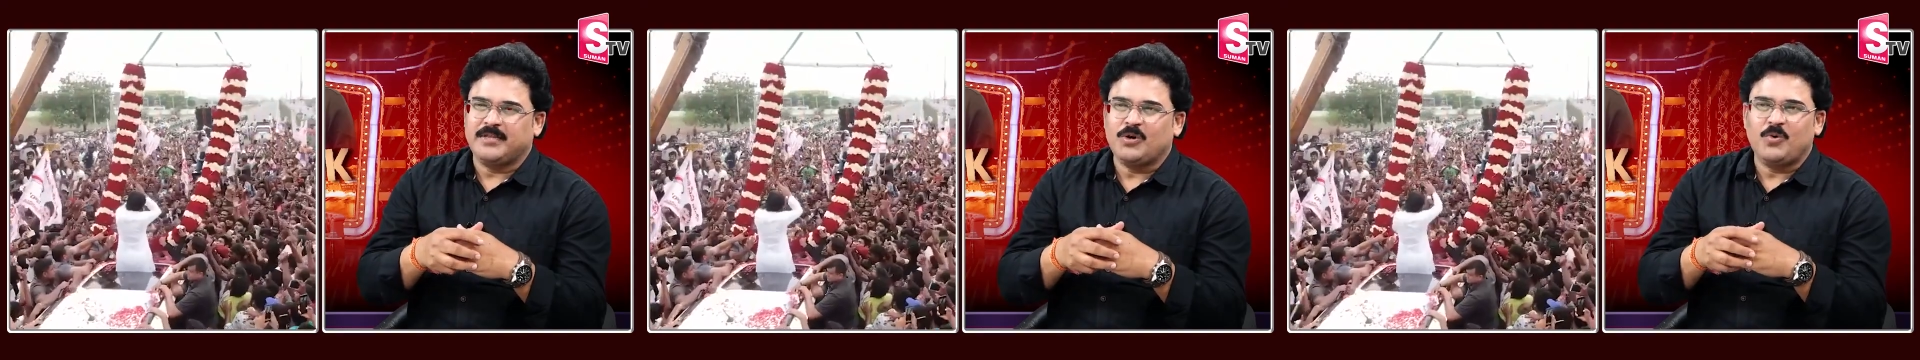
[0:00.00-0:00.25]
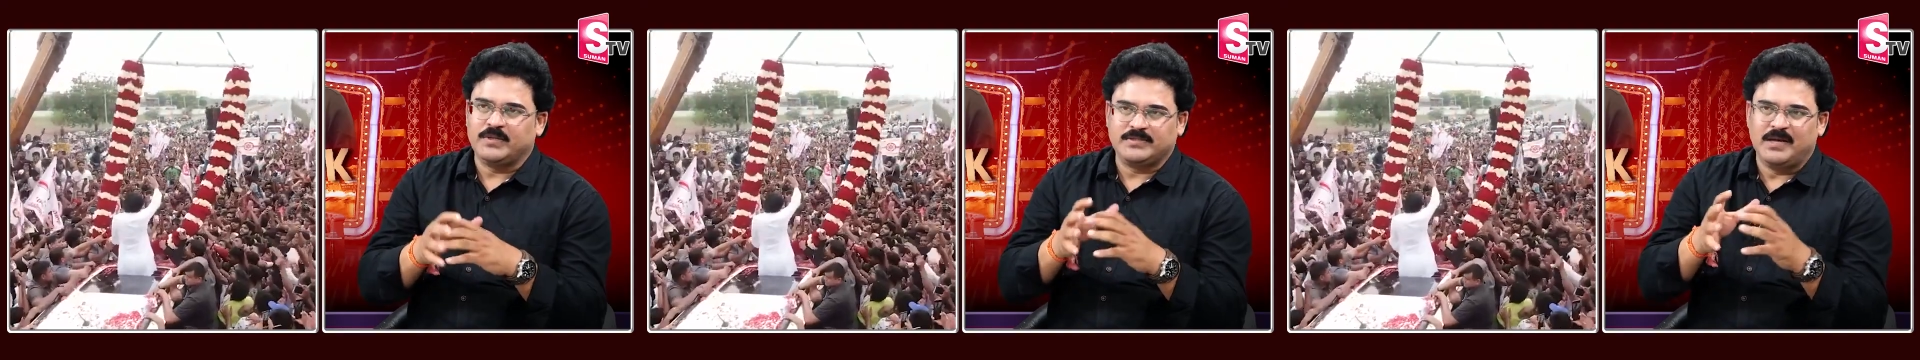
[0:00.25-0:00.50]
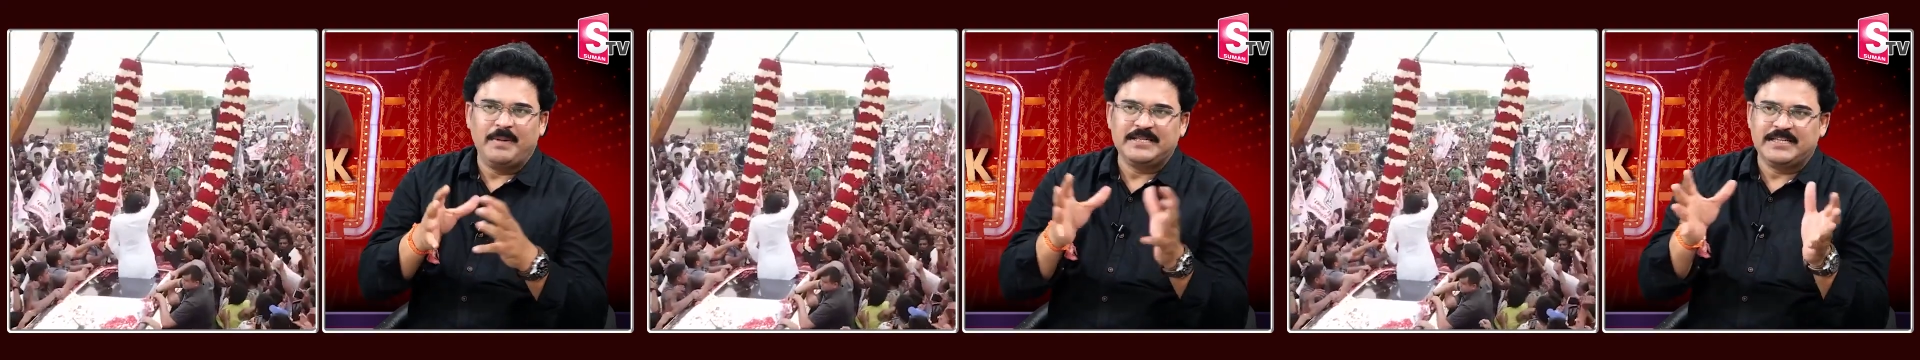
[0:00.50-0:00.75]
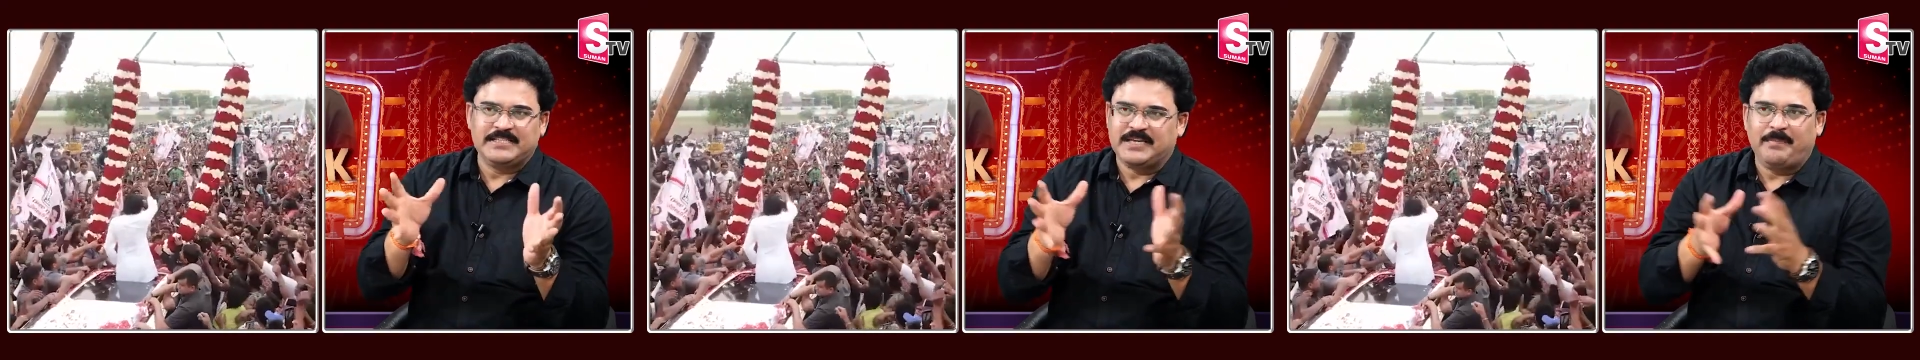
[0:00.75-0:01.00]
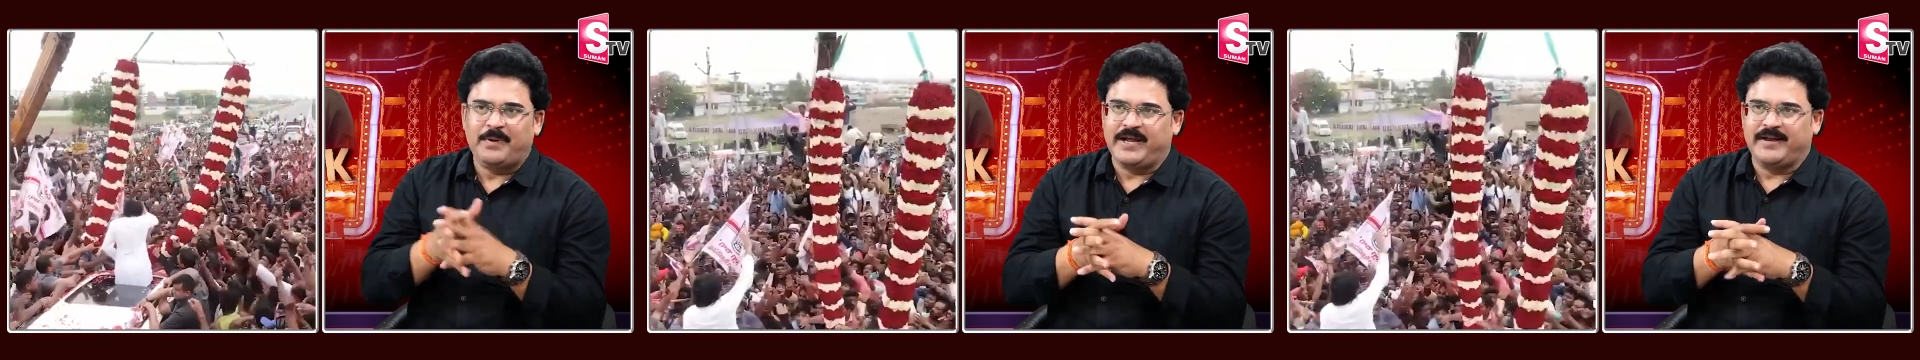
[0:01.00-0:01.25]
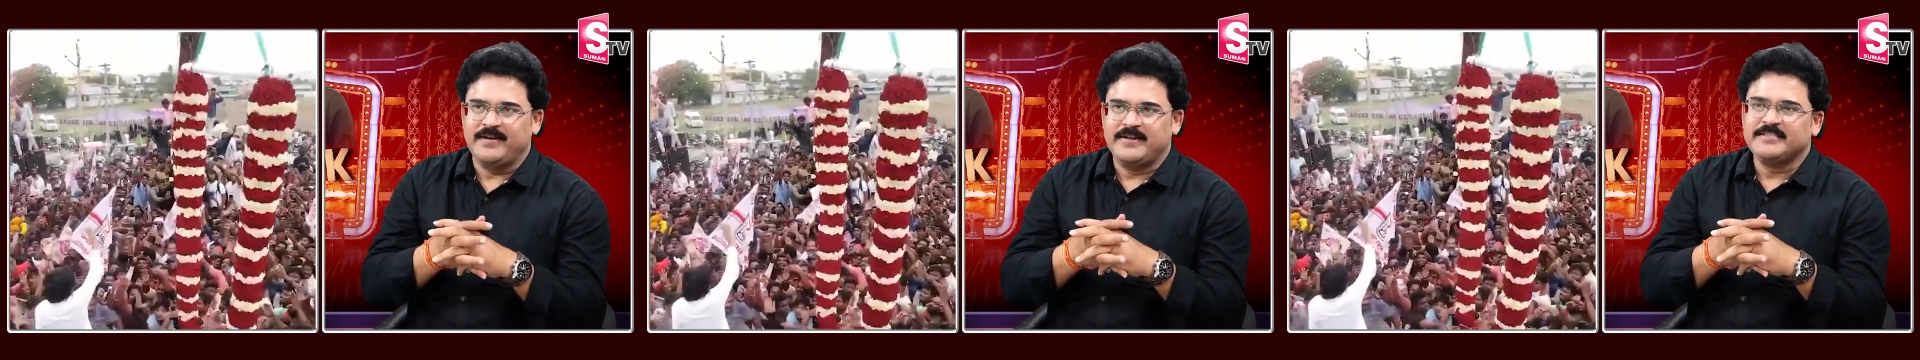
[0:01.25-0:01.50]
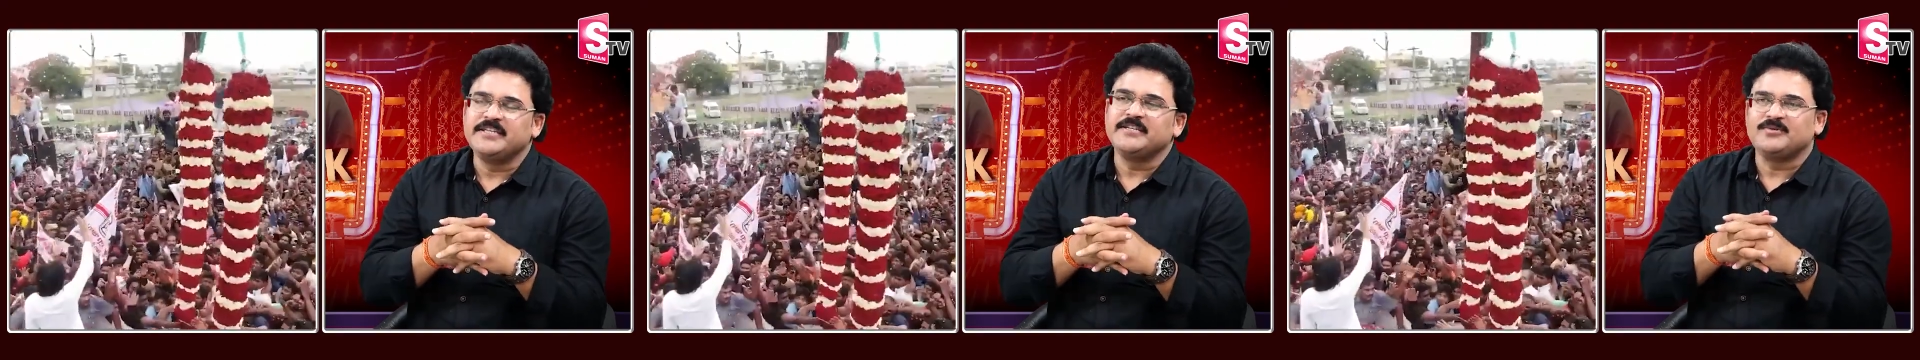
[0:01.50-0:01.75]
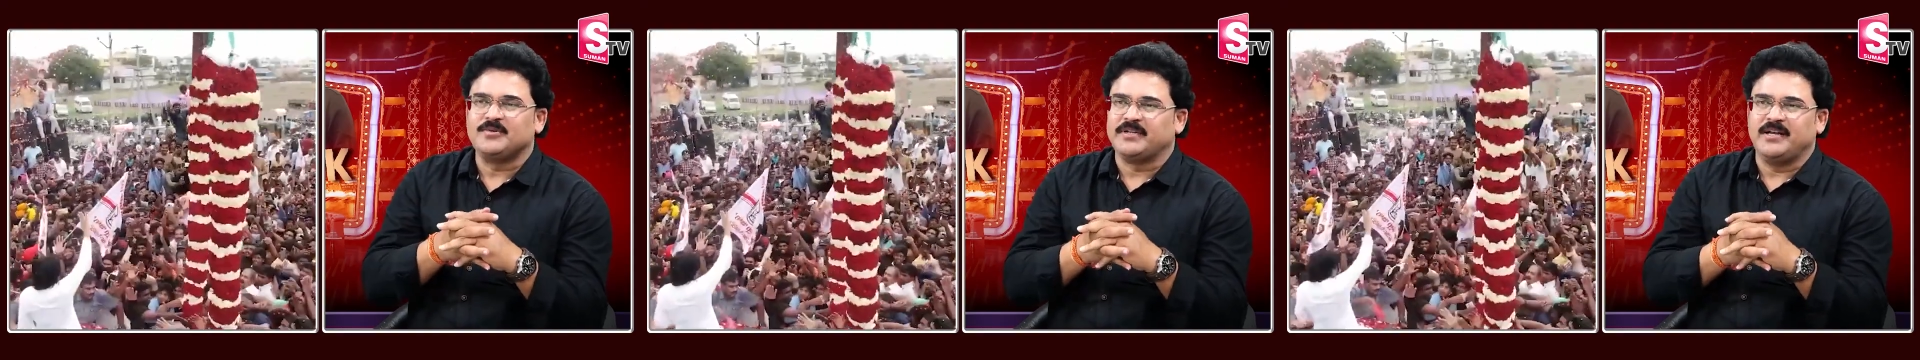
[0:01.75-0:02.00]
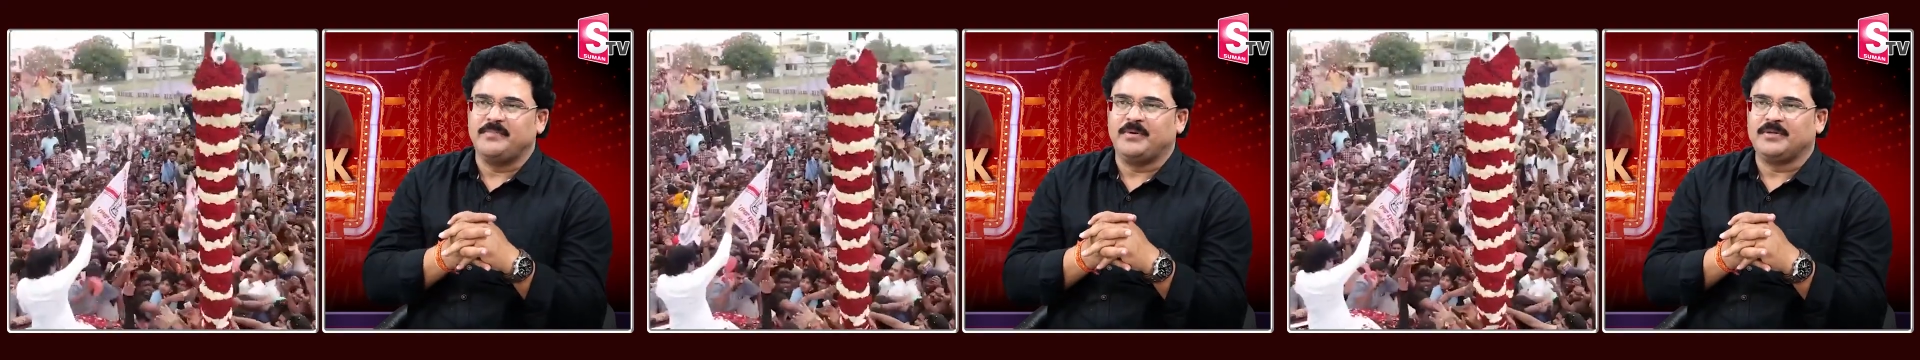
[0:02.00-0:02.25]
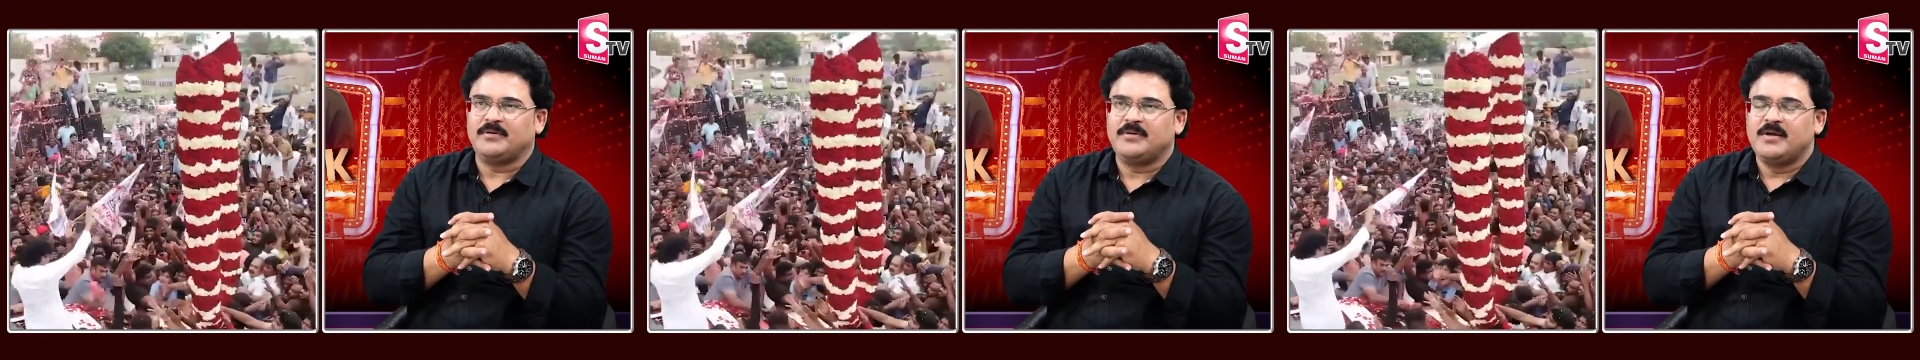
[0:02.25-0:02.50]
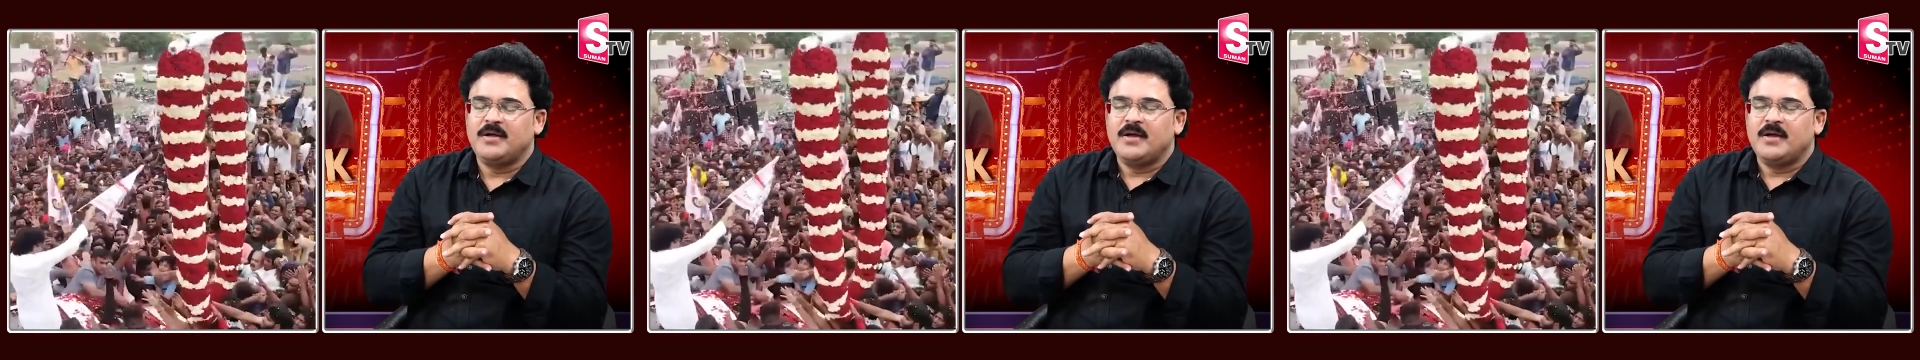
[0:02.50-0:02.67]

తక్కువ సమాజం చెప్పడాయన చేసుకుంటూ వెళ్ళిపోతాడు